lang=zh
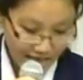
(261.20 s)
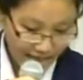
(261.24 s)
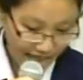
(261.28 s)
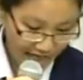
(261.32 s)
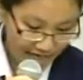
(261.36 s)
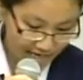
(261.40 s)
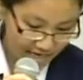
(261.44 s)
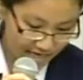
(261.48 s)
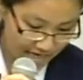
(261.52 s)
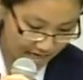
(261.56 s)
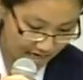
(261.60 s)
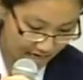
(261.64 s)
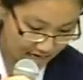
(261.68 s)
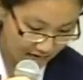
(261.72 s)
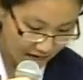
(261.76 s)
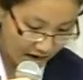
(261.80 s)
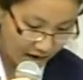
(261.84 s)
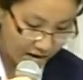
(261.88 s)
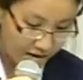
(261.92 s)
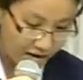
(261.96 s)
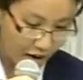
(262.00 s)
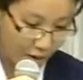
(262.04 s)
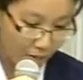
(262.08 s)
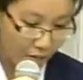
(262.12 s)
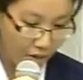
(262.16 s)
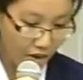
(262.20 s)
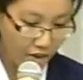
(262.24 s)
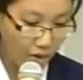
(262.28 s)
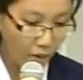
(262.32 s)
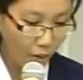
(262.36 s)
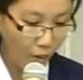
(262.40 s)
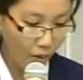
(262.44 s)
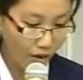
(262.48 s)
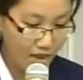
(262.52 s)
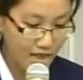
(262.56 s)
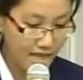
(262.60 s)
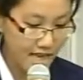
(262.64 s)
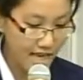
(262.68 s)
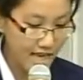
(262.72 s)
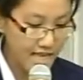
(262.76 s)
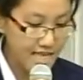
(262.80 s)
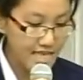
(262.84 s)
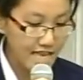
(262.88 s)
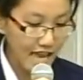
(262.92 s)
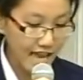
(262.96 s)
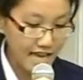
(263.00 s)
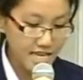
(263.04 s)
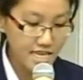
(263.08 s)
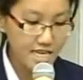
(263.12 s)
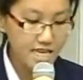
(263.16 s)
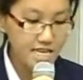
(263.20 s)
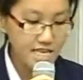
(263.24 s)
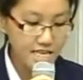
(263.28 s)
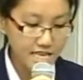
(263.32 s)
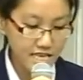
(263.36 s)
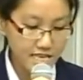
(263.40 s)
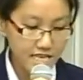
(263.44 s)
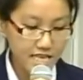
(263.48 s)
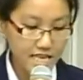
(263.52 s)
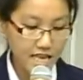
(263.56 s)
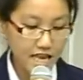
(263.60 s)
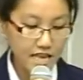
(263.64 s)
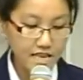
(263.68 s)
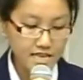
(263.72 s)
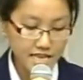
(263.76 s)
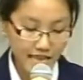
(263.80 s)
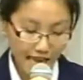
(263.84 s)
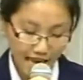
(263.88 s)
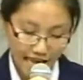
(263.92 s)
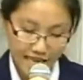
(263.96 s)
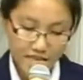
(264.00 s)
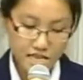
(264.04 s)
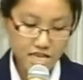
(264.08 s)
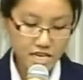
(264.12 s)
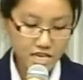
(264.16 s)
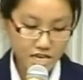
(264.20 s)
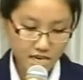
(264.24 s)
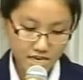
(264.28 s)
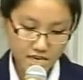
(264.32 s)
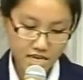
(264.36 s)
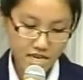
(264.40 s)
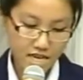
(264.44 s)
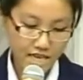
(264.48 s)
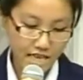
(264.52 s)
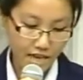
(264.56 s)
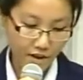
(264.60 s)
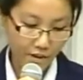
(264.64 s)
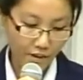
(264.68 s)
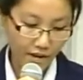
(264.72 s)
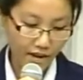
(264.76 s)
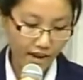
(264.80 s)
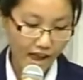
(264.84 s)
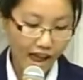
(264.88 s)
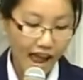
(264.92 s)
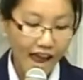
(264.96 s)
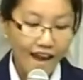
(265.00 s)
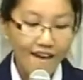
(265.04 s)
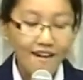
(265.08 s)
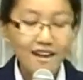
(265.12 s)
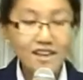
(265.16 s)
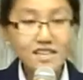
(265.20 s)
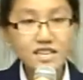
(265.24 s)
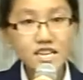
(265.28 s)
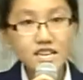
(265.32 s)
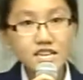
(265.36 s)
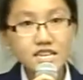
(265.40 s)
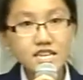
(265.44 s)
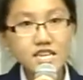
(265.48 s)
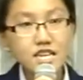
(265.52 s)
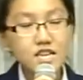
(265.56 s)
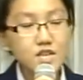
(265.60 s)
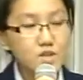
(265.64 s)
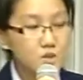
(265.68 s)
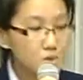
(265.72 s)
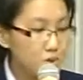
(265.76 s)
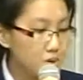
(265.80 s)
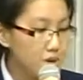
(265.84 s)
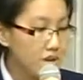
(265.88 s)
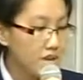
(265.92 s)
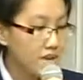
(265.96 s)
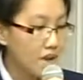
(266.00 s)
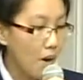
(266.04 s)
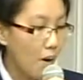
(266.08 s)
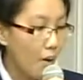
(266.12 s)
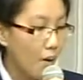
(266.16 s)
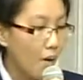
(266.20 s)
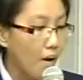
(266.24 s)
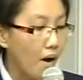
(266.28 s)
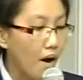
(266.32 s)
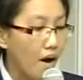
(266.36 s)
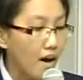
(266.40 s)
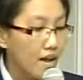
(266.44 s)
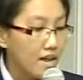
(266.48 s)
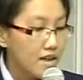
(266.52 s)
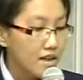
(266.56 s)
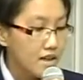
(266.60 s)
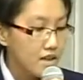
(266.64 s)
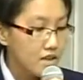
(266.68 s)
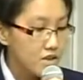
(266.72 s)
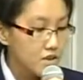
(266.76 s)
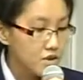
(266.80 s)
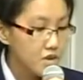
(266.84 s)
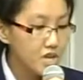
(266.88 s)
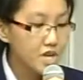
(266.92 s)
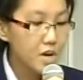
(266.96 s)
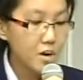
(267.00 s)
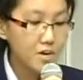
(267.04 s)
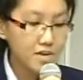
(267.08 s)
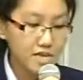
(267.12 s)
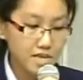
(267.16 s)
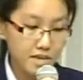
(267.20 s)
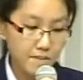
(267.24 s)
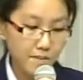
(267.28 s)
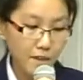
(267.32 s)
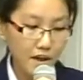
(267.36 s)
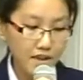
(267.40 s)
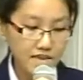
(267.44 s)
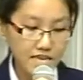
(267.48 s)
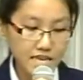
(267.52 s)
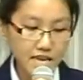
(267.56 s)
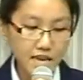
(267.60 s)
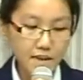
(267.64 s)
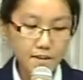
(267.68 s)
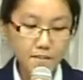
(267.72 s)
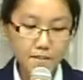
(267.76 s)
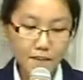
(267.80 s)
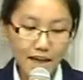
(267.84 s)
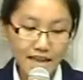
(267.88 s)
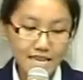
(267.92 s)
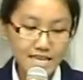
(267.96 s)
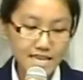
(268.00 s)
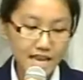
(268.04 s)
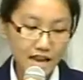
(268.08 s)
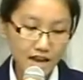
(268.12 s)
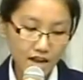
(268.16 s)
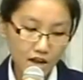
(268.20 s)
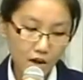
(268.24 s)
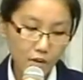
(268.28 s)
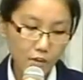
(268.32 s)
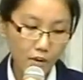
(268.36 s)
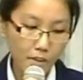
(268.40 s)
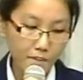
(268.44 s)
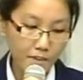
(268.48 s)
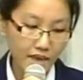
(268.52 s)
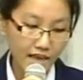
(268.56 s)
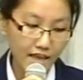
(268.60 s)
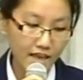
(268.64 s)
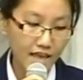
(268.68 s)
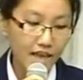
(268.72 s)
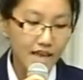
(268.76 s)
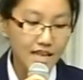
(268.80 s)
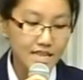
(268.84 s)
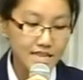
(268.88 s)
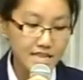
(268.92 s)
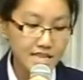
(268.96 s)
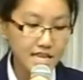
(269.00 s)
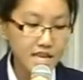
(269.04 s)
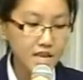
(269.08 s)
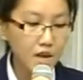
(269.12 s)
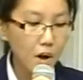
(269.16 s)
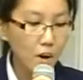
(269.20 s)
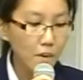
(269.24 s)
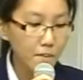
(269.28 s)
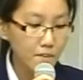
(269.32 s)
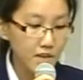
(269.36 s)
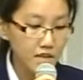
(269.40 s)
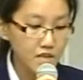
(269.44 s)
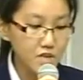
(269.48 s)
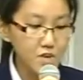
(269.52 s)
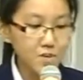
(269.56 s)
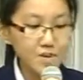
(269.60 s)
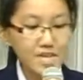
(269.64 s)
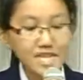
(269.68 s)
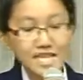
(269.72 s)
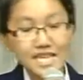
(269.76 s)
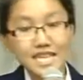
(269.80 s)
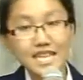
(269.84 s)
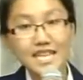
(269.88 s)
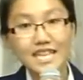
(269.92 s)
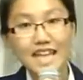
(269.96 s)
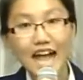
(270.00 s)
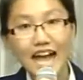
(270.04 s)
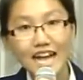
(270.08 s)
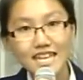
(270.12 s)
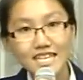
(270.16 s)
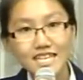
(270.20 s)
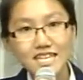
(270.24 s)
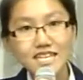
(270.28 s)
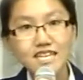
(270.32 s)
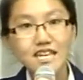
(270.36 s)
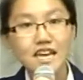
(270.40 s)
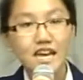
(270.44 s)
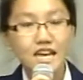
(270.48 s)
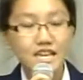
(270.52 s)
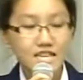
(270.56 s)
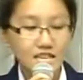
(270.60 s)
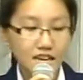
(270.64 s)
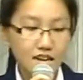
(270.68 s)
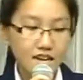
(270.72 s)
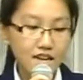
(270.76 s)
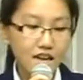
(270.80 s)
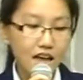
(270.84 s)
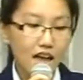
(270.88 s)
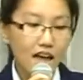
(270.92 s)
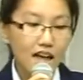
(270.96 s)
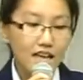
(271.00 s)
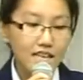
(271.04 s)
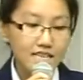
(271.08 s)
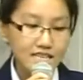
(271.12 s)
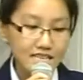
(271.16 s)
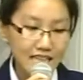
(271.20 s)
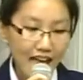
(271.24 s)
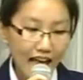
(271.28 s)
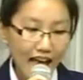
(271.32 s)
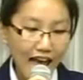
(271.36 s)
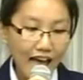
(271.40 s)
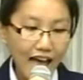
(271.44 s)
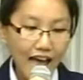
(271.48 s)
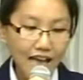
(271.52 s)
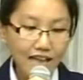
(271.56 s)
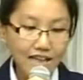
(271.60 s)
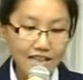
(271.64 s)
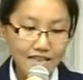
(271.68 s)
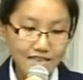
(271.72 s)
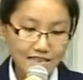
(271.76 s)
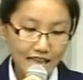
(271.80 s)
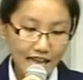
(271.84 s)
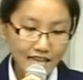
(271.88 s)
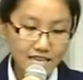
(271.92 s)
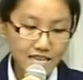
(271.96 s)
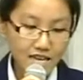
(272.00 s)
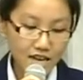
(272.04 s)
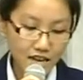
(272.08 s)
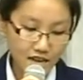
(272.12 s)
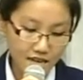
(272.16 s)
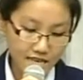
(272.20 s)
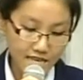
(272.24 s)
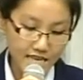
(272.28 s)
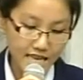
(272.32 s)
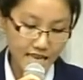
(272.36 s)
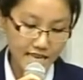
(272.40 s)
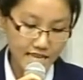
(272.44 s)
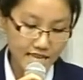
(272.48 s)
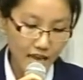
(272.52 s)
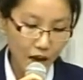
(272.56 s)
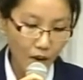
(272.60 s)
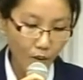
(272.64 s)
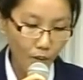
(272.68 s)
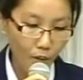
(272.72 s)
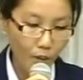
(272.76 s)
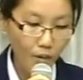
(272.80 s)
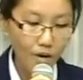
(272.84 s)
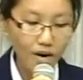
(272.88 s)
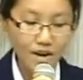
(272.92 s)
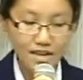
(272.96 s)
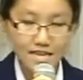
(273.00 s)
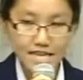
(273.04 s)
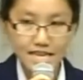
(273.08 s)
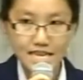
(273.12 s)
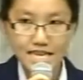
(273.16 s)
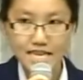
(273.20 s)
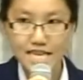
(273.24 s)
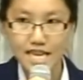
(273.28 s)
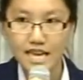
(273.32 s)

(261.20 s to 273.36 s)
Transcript: 但是人文活力才是经济，才是城市的灵魂，让城市具有具有指标性，迈向更文明、自由、民主以及达至成达。达成和谐效果，谢